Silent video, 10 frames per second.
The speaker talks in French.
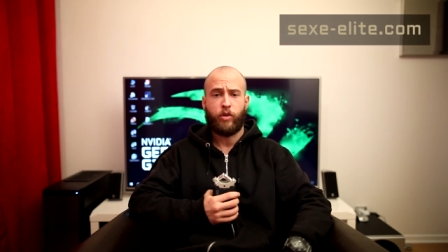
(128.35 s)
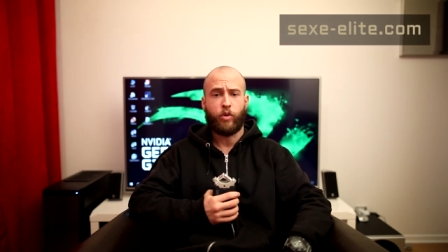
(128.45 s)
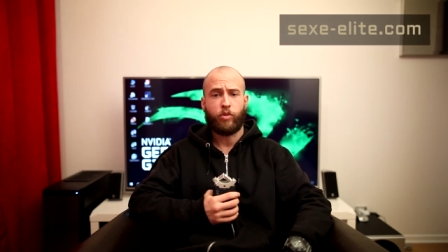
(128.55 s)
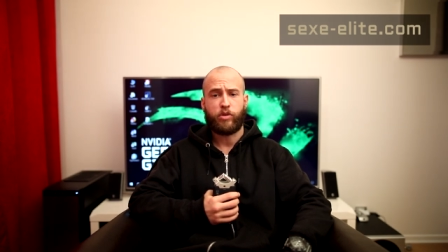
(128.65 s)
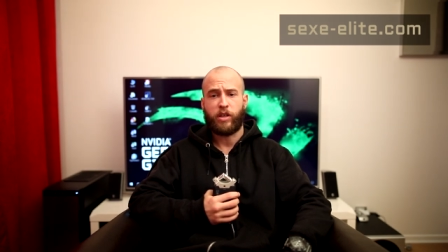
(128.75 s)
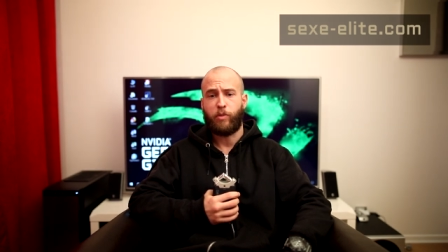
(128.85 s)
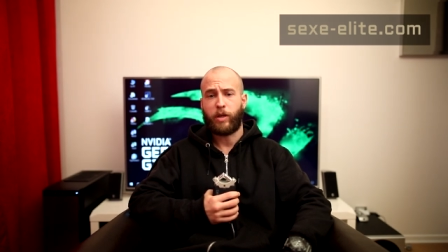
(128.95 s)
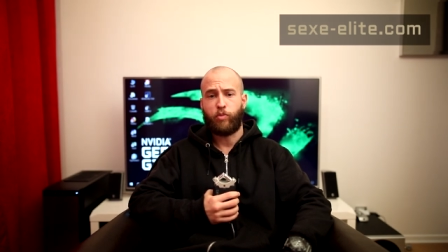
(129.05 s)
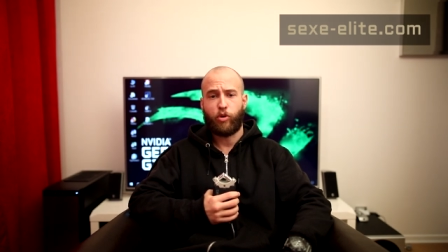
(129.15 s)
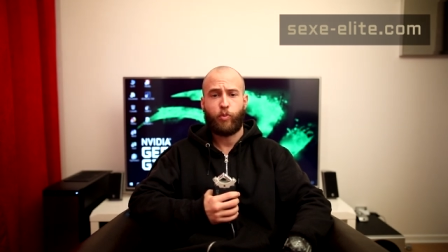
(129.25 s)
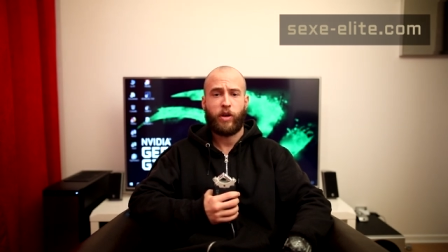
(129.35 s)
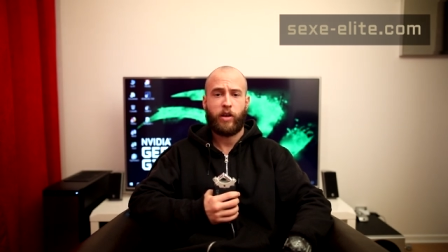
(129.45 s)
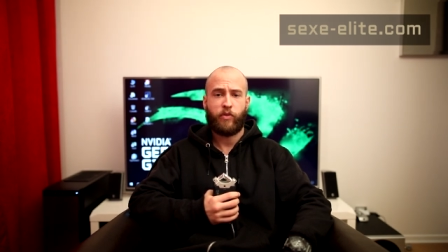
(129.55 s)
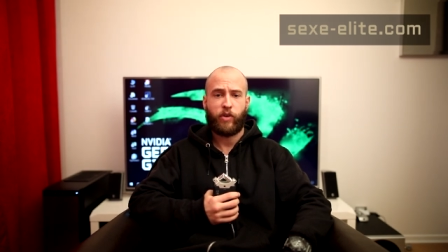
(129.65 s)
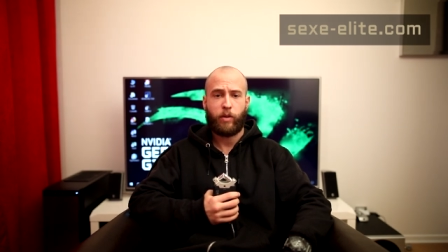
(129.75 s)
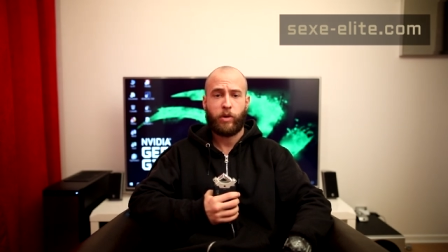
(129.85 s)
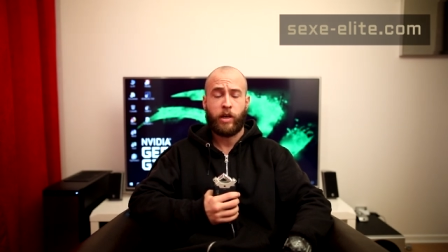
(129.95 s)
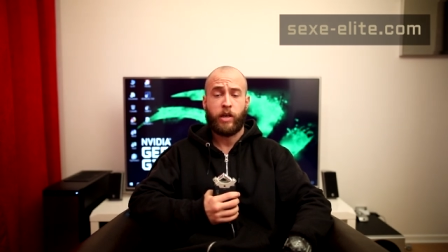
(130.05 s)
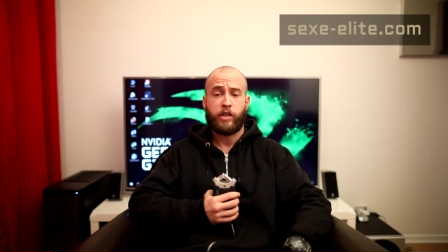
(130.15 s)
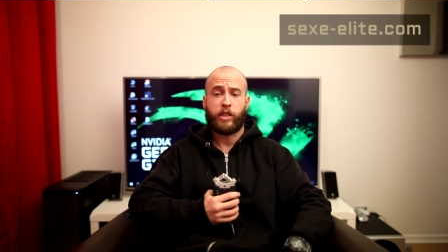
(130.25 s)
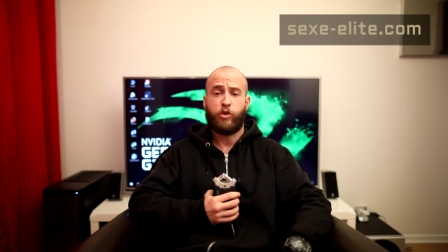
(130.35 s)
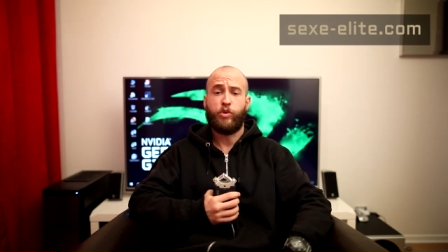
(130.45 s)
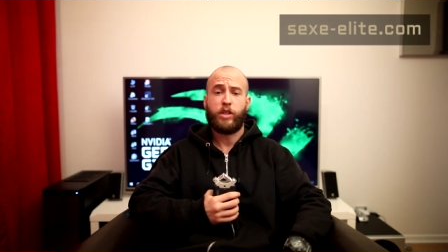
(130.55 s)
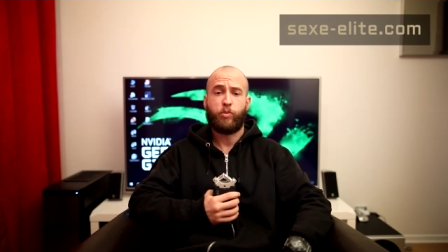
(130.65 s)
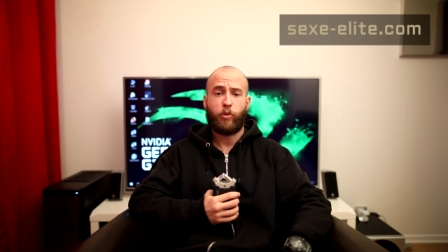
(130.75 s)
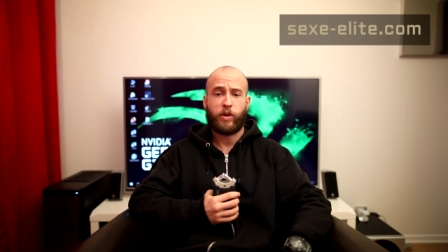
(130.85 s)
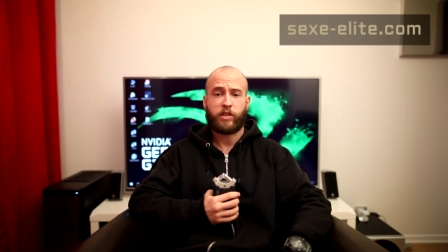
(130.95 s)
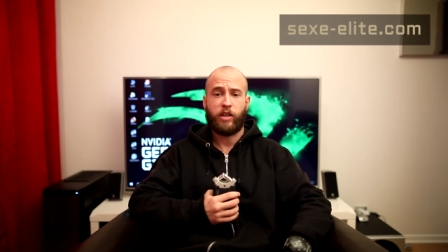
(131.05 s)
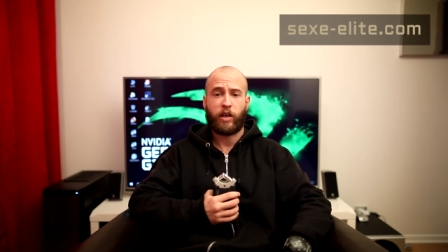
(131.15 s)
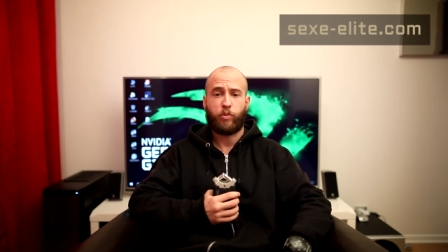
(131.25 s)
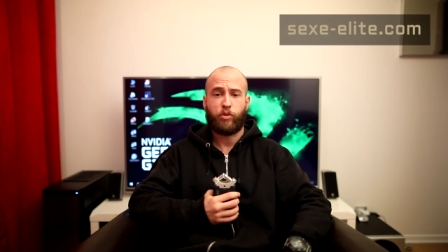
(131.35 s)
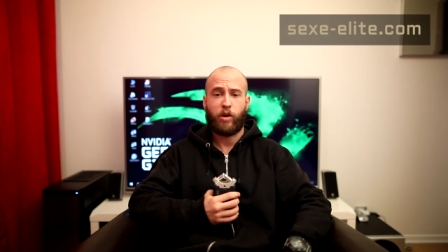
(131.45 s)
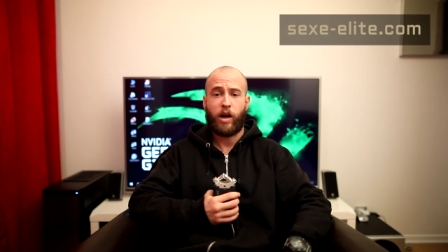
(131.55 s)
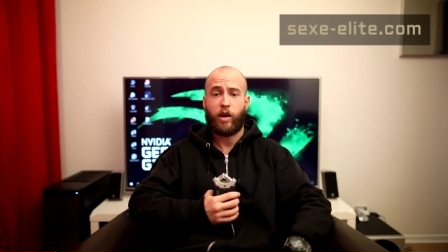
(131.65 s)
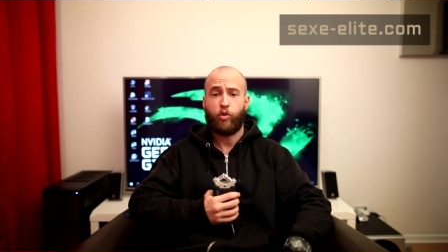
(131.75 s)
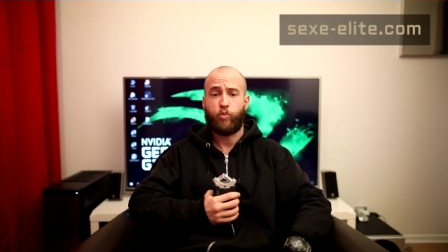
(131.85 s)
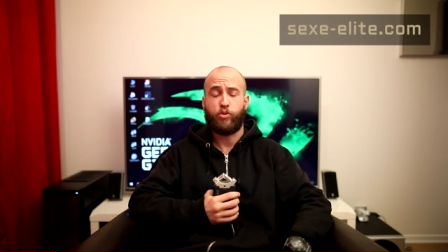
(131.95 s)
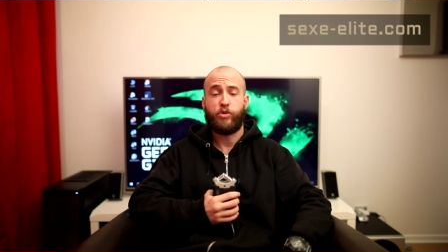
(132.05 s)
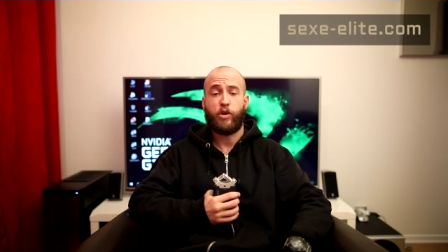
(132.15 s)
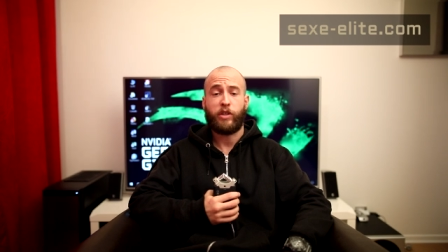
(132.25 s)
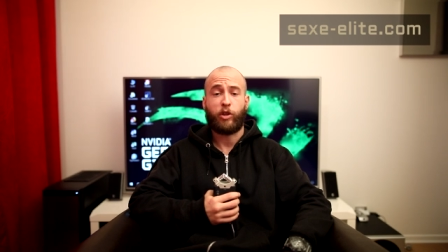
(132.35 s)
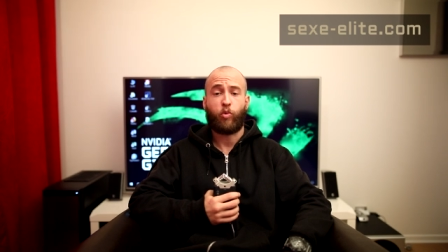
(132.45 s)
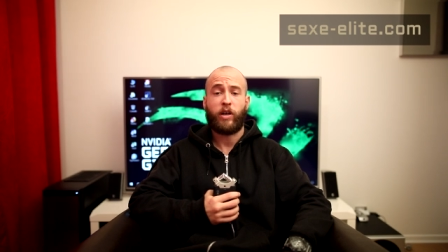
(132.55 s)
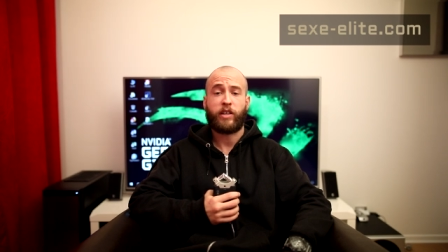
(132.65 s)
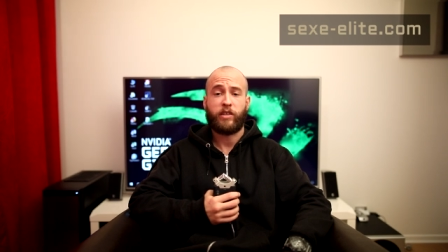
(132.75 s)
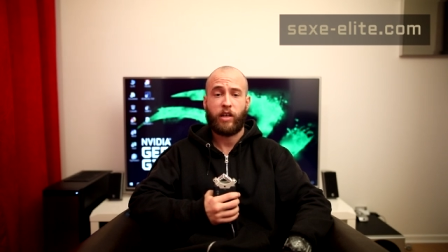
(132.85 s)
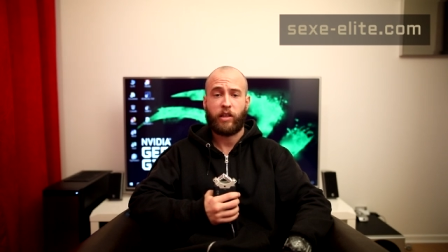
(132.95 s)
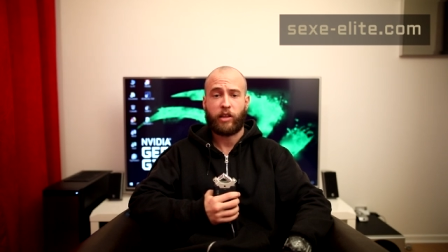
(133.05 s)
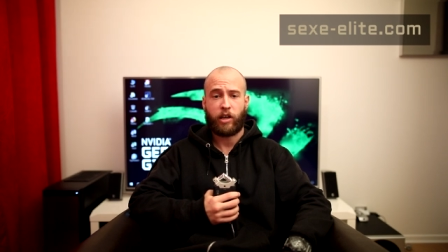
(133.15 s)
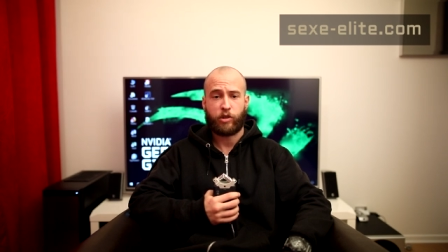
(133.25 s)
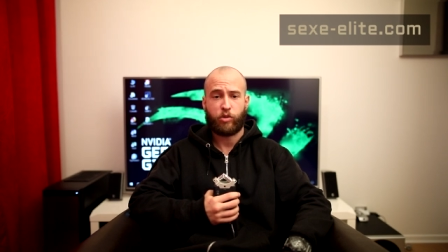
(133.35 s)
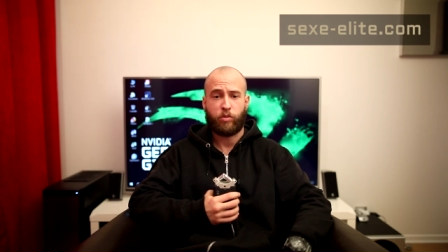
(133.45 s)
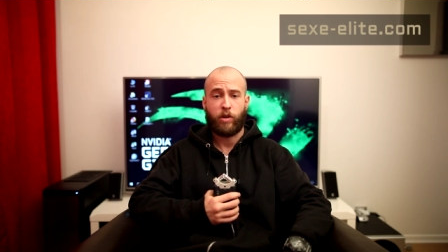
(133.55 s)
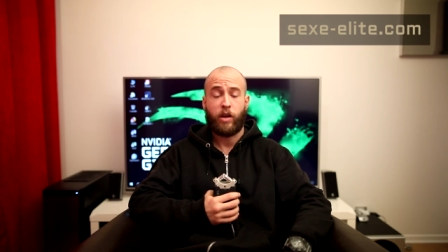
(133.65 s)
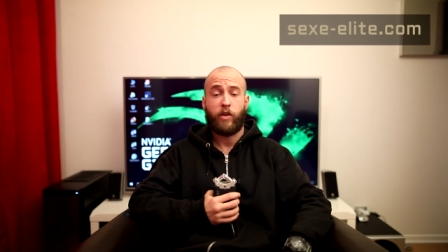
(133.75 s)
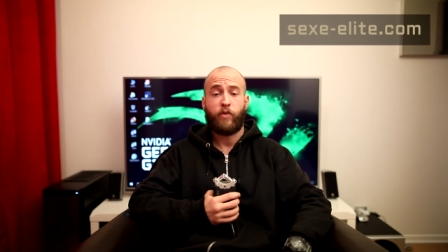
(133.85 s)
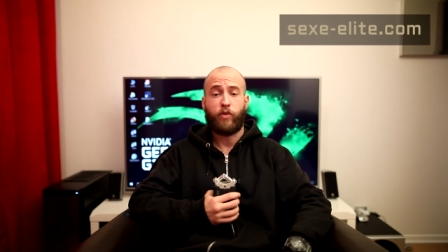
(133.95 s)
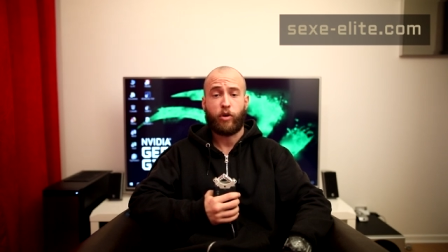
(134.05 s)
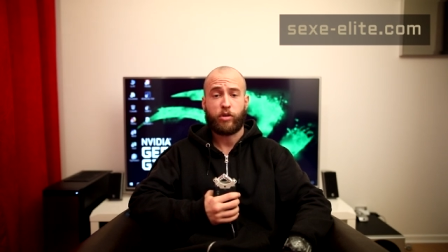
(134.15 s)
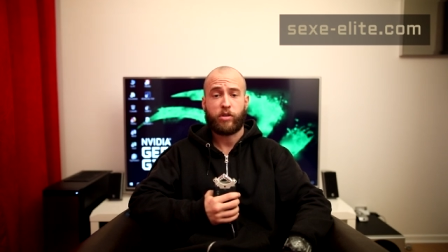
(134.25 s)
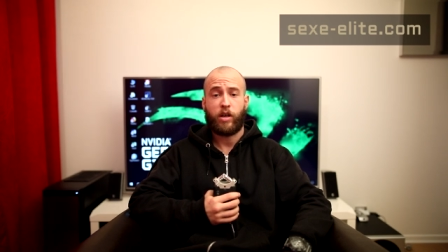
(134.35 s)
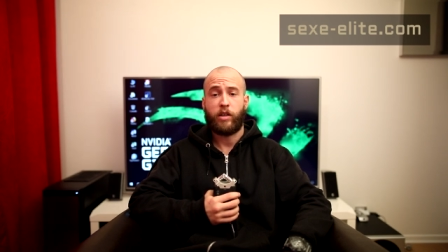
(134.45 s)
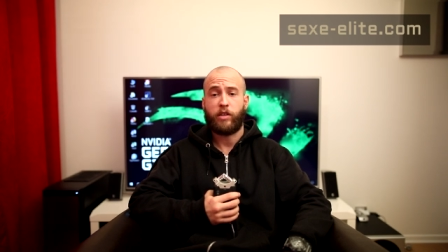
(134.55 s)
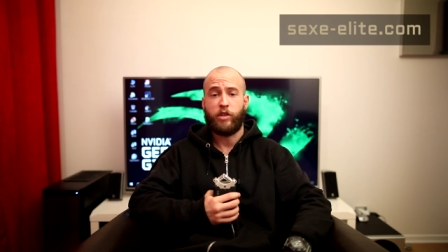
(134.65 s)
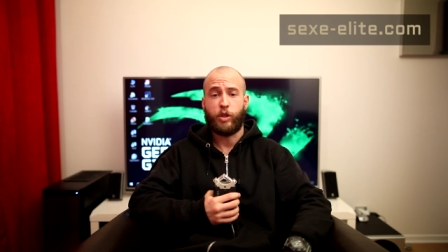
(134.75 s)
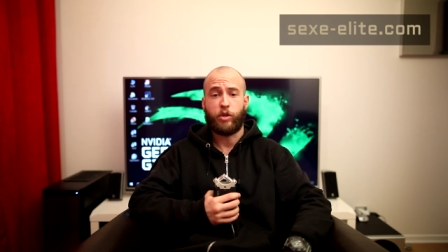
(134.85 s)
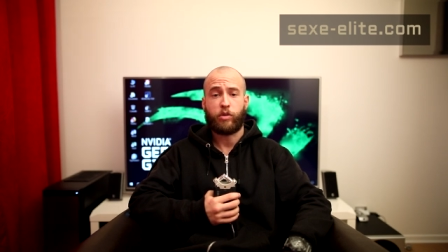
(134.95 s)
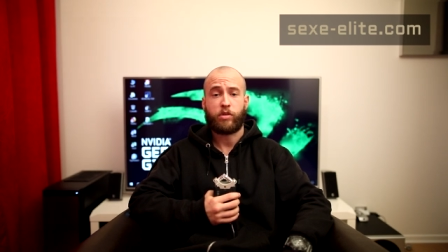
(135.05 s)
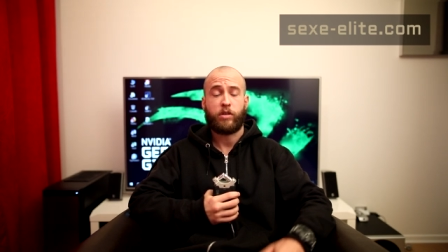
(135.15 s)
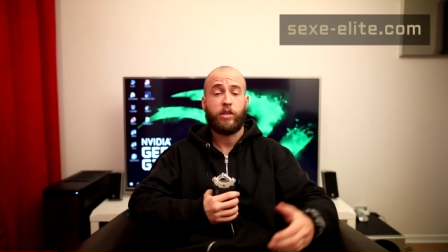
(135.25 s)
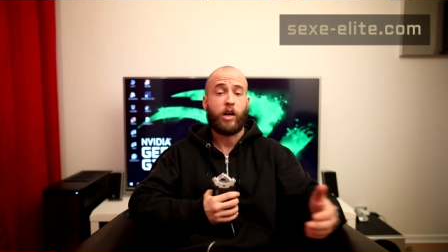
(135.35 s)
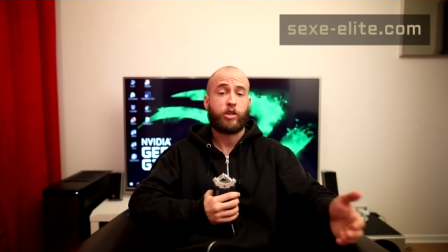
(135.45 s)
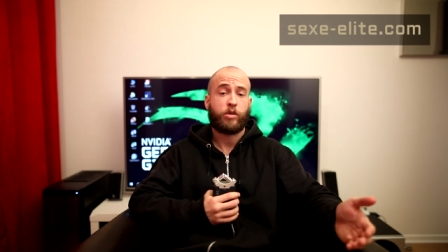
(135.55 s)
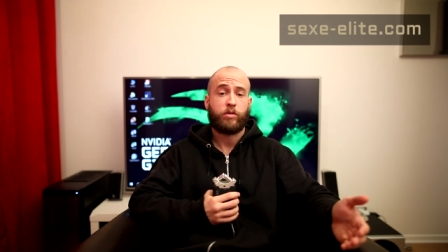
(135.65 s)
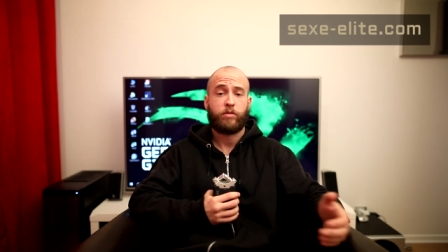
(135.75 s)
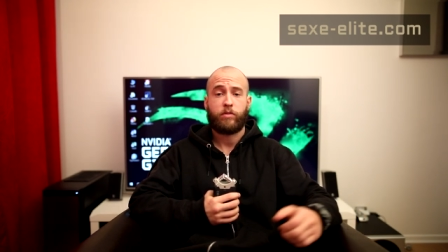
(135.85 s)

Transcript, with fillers: Non, si un mec beau plaît à une femme, c'est uniquement parce qu'il répond à un ou plusieurs des trois critères d'attraction force, intelligence et argent.